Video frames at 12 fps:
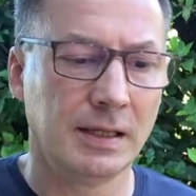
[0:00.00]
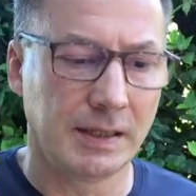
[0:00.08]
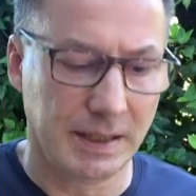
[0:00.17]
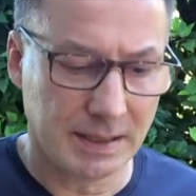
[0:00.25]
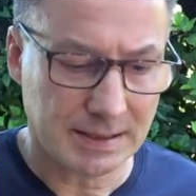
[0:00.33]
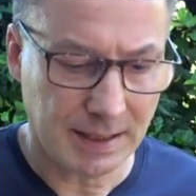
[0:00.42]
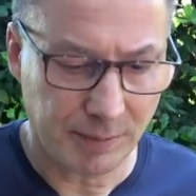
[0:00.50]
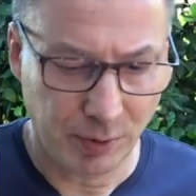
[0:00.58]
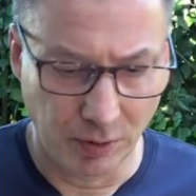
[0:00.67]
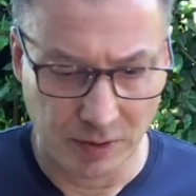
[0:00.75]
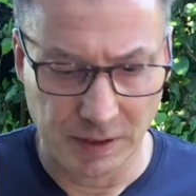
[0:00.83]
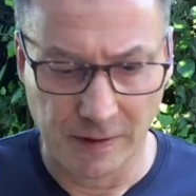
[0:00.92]
Hier ist der
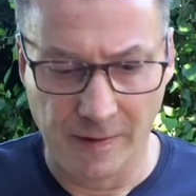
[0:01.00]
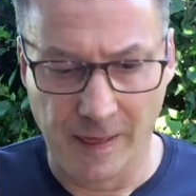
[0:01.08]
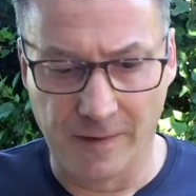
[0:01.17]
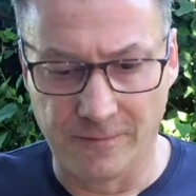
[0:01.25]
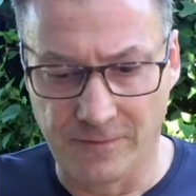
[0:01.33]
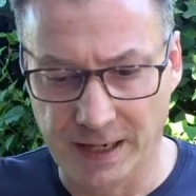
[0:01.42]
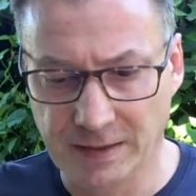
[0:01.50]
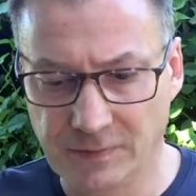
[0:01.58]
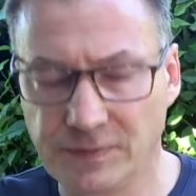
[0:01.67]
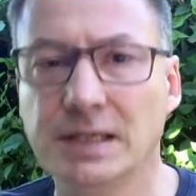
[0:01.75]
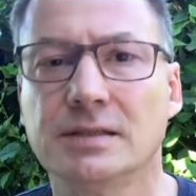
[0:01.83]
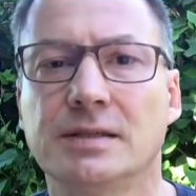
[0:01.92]
Punkt. Wenn
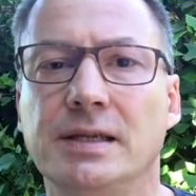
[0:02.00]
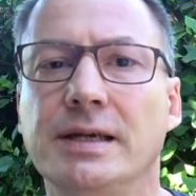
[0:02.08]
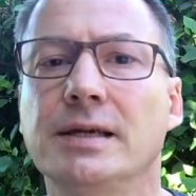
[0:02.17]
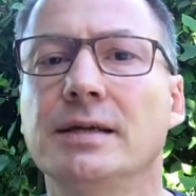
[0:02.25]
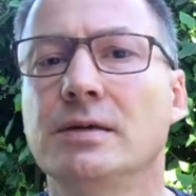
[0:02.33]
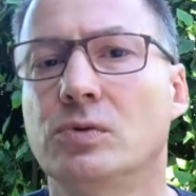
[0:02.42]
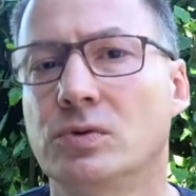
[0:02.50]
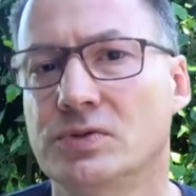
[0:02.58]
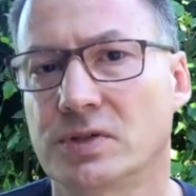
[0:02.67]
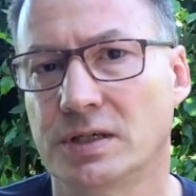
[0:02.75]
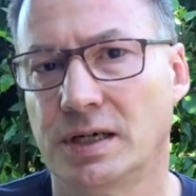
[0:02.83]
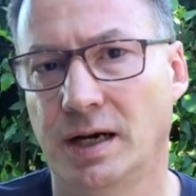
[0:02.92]
wir Dinge in
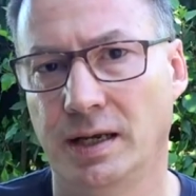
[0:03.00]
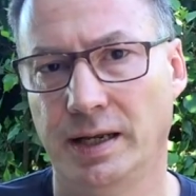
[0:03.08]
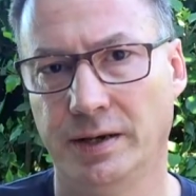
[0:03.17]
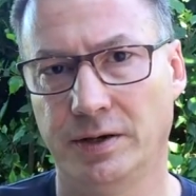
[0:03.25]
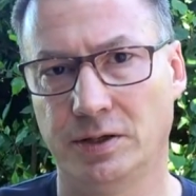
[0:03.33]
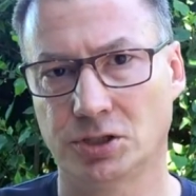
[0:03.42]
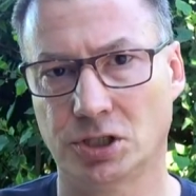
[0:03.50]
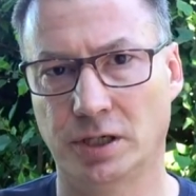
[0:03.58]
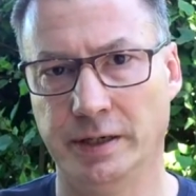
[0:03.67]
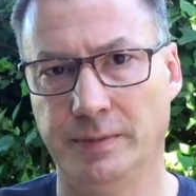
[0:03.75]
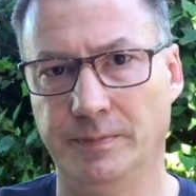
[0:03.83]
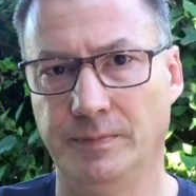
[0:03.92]
unseren Kalender
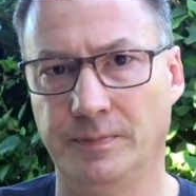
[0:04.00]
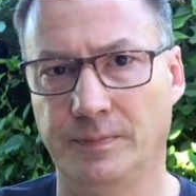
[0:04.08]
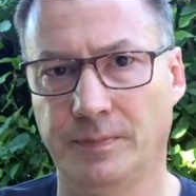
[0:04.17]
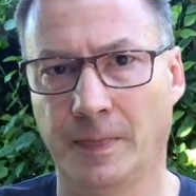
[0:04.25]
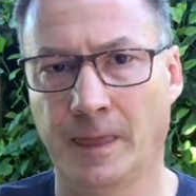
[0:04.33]
schreiben,